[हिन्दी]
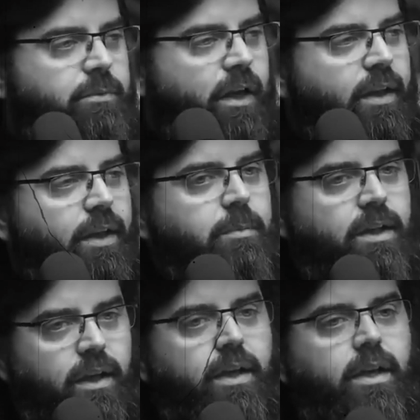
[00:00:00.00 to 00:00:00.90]
समझाने के लिए
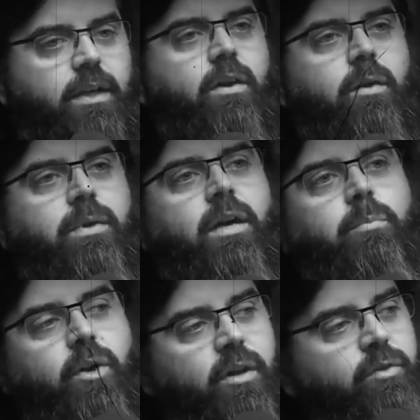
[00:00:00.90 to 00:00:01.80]
बताने के लिए और अपना
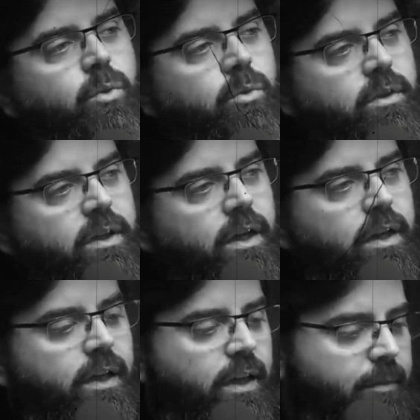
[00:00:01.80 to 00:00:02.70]
पॉइंट ऑफ व्यू
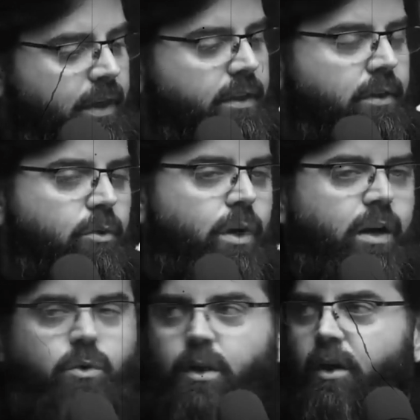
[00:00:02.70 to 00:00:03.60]
दिखाने के लिए ना मैंने ये
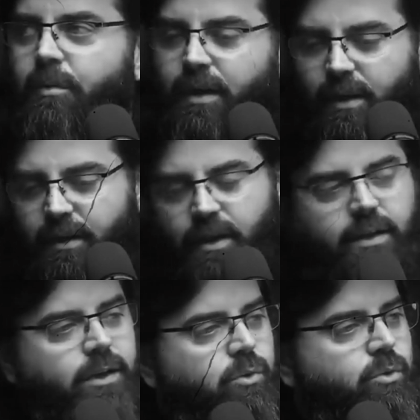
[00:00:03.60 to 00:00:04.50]
कुरान खोला और मैंने ना ये
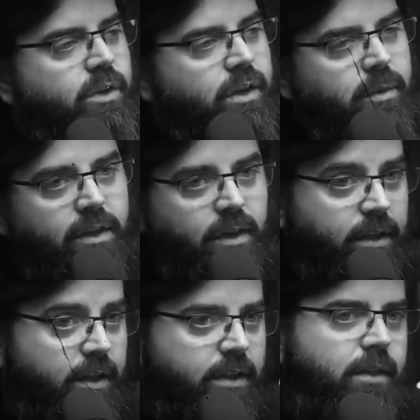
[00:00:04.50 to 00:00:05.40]
आयात उसको दिखाई मैंने कहा
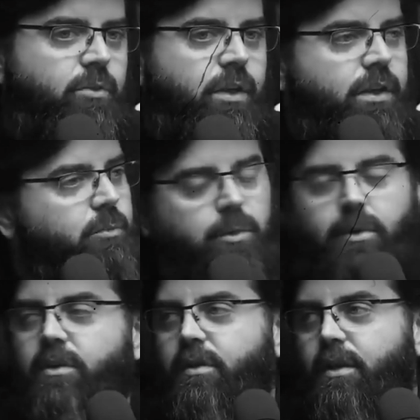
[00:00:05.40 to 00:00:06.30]
ये आयात जो है ना ये मुझे
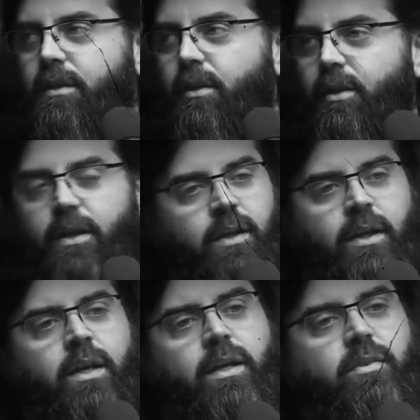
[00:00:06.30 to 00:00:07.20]
बड़ी अच्छी लगती है और ये
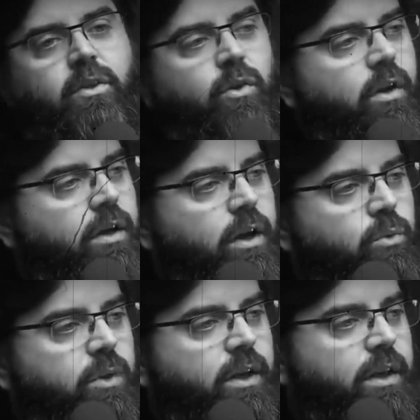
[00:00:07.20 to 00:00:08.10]
किसी और
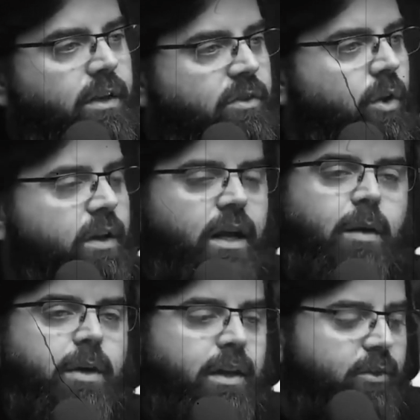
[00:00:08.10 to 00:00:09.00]
खातून के लिए किसी और
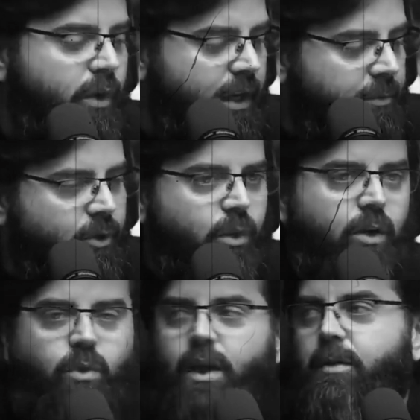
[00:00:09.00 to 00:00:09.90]
नाम के लिए जो है ना आप ये
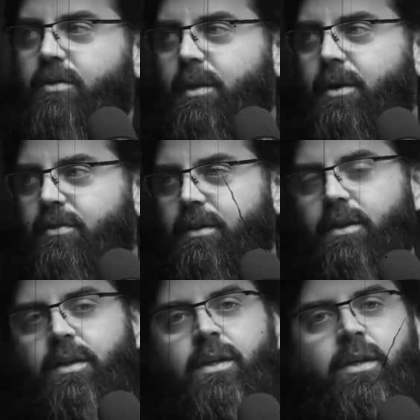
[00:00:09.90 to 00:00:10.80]
दुआ कुरान में से नहीं पढ़
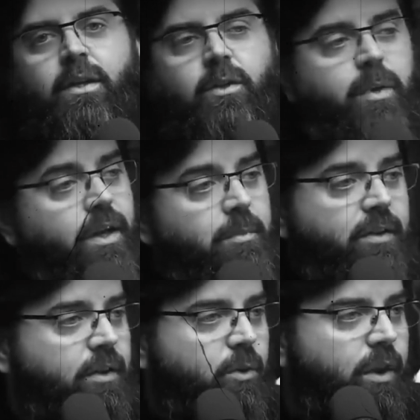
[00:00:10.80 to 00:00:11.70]
सकते तो मैंने कहा
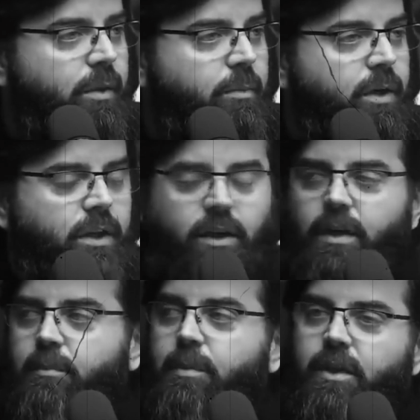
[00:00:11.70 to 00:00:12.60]
मैं चाहता हूँ कि मेरी बेटी का
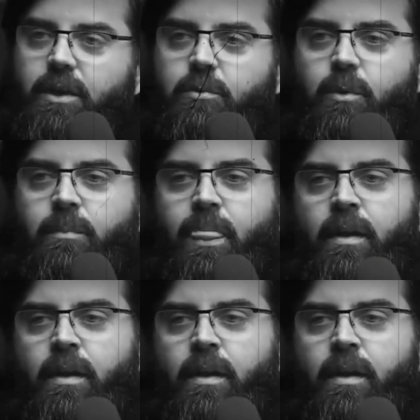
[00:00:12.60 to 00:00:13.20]
नाम ना मरियम हो